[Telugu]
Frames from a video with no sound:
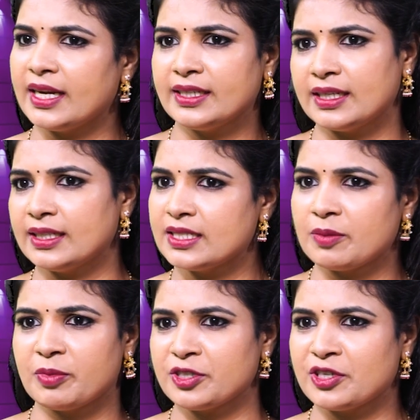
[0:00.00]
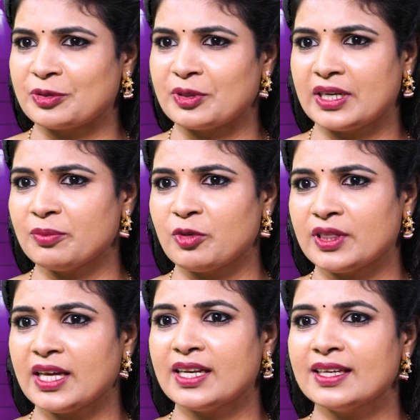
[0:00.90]
డైట్ అనేది చెప్పడం జరుగుతుంది అంటే
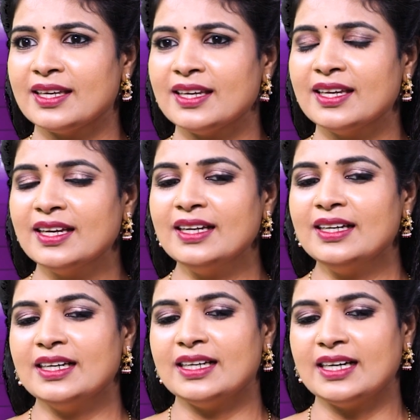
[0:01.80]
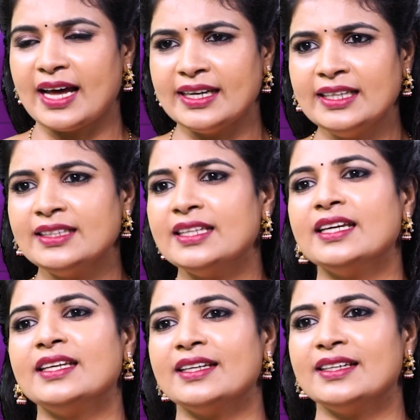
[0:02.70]
మొత్తానికి అన్నీ
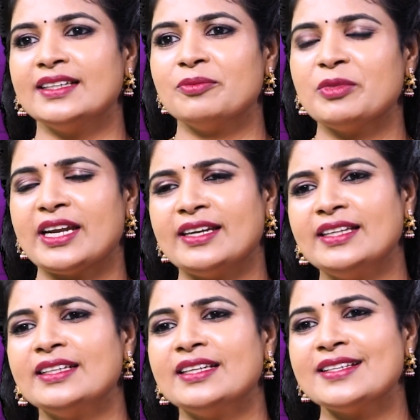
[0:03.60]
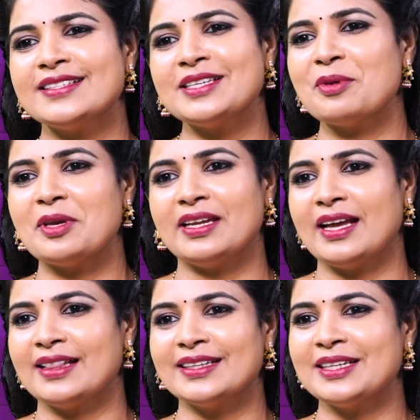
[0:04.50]
తినేయండి మీరు అన్నీ తినేసి
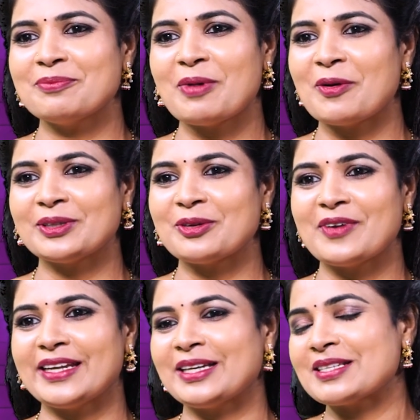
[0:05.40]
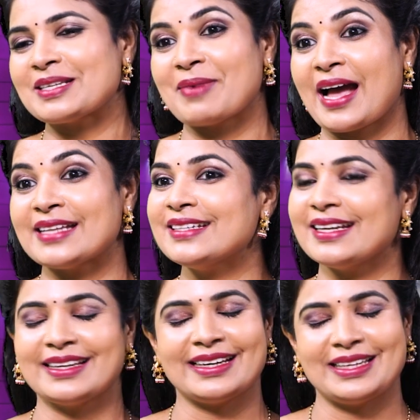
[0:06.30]
హెల్త్ డ్రింక్ పౌడర్తో వెయిట్ లాస్
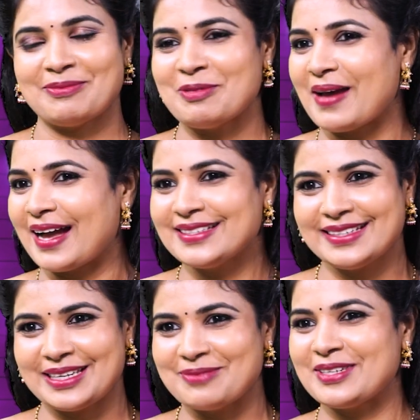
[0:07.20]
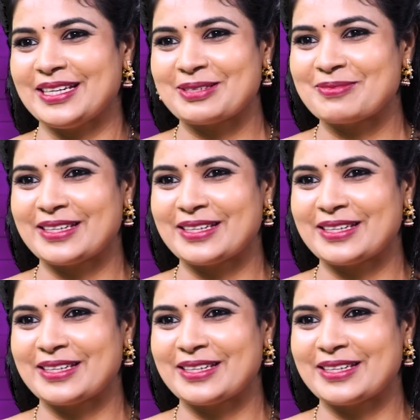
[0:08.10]
మ్యాజిక్ ఇక్కడ ఏమి మ్యాజిక్ ఏం చేయటం